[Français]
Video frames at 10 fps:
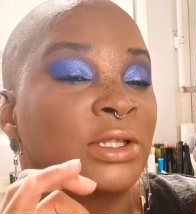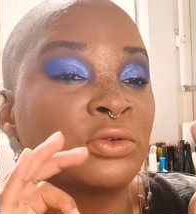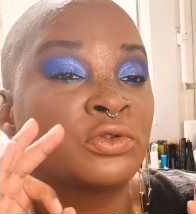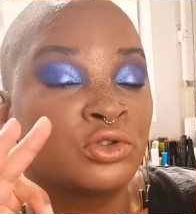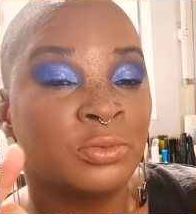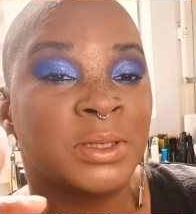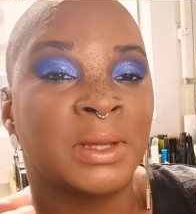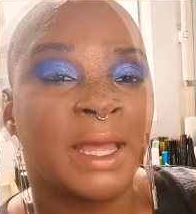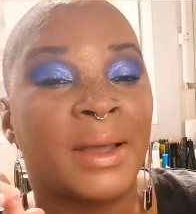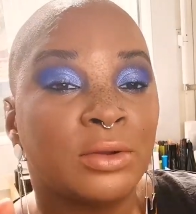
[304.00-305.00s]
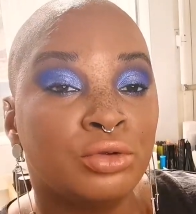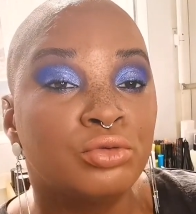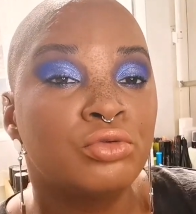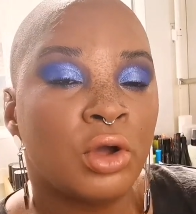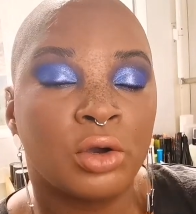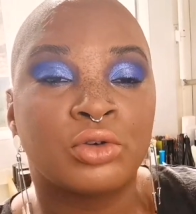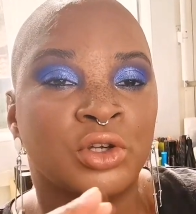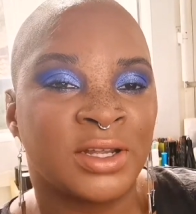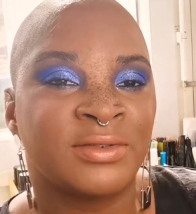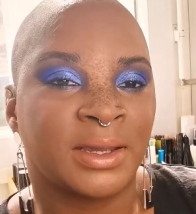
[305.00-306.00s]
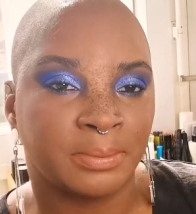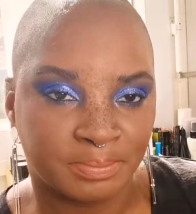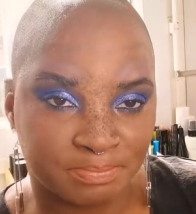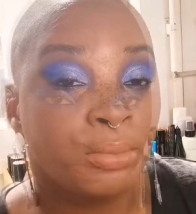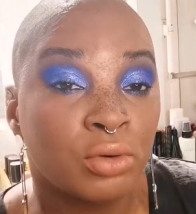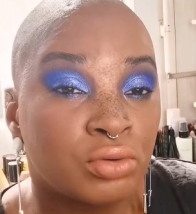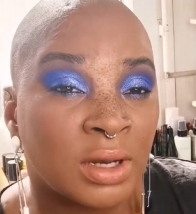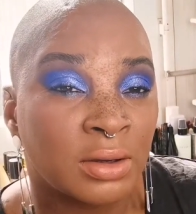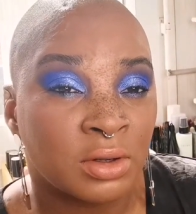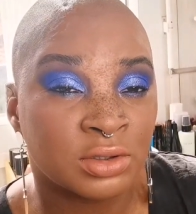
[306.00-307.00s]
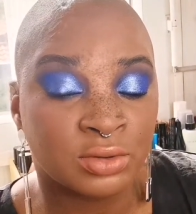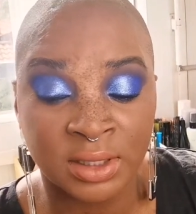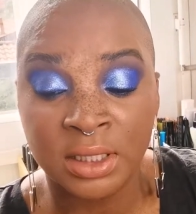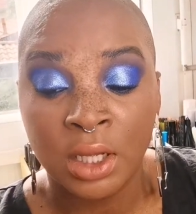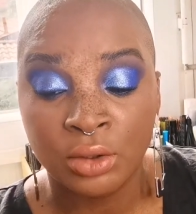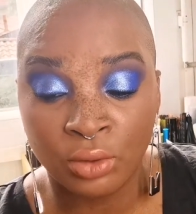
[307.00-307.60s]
la trouve sublime. Il n'y a pas une couleur que j'enlèverais. J'aime beaucoup la Color Story.